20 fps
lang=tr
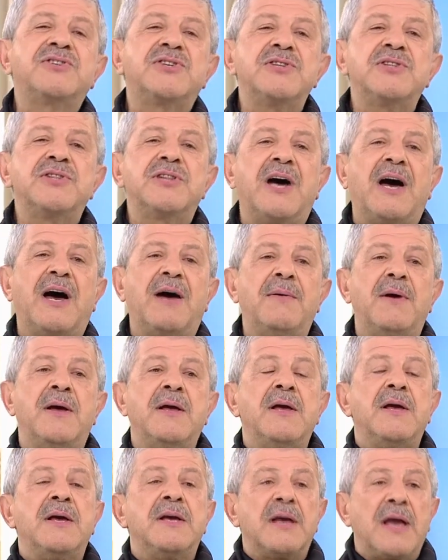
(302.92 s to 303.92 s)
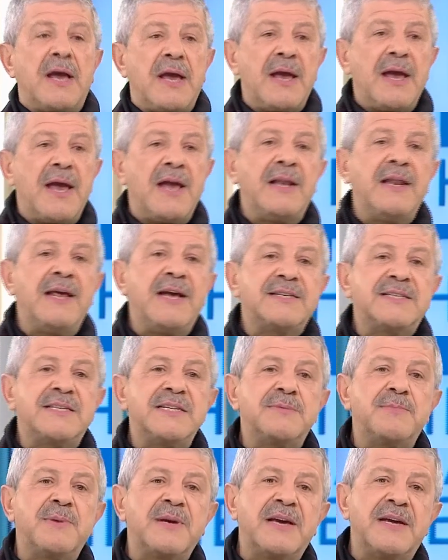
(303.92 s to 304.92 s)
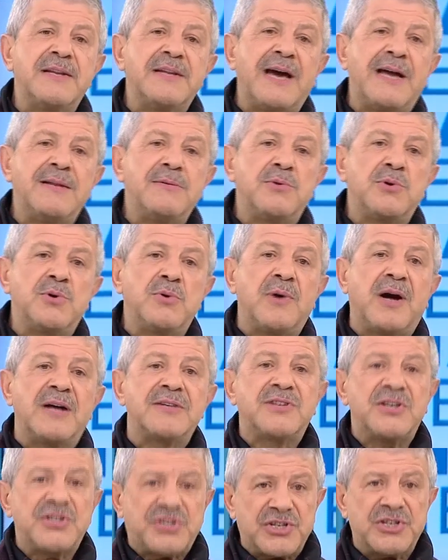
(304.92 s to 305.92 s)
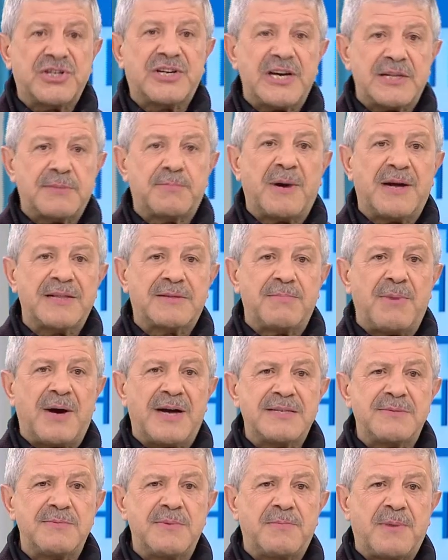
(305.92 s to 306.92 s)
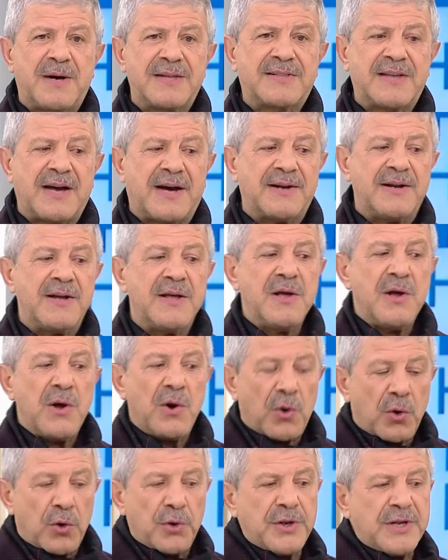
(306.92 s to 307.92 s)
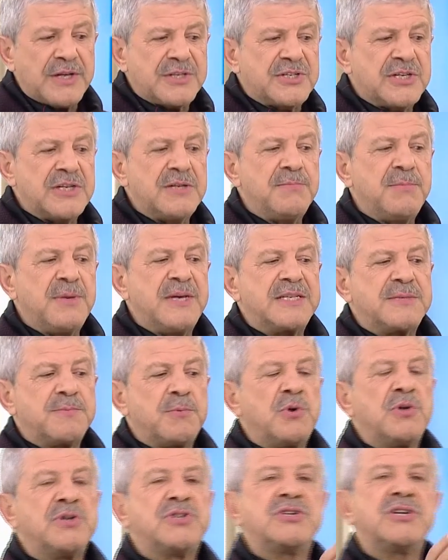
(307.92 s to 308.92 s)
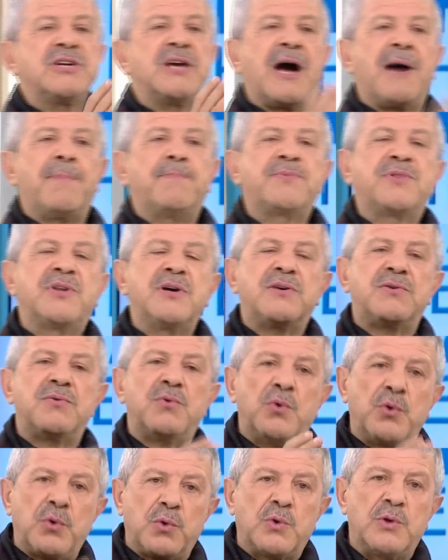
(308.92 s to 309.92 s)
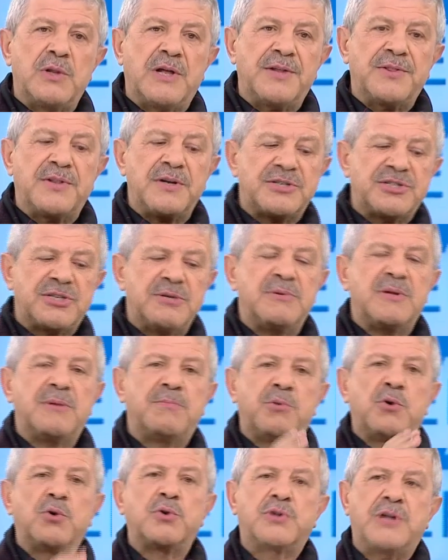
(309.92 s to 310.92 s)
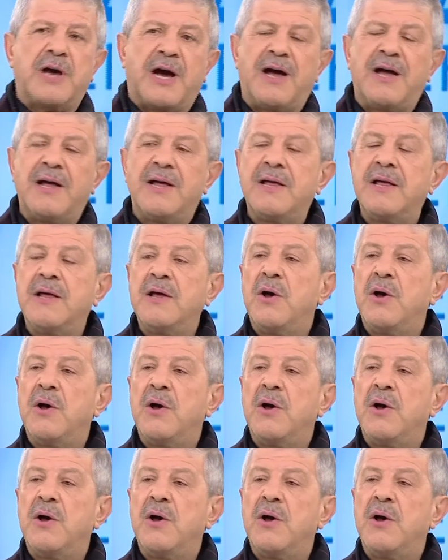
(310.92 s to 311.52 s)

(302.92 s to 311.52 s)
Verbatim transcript: başında ehliyetsiz bir genel müdür varsa şirket batmaz mı? Batar. Onun için biz bu işi yaptık, uyguladık. Şimdi burada